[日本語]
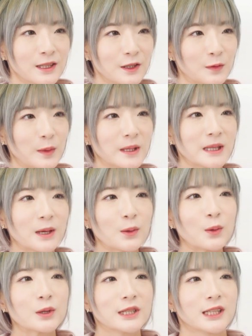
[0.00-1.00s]
有名な
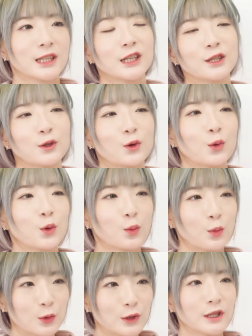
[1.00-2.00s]
方じゃないと
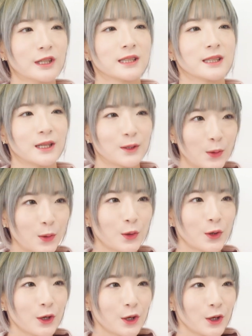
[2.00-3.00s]
思うんですけど、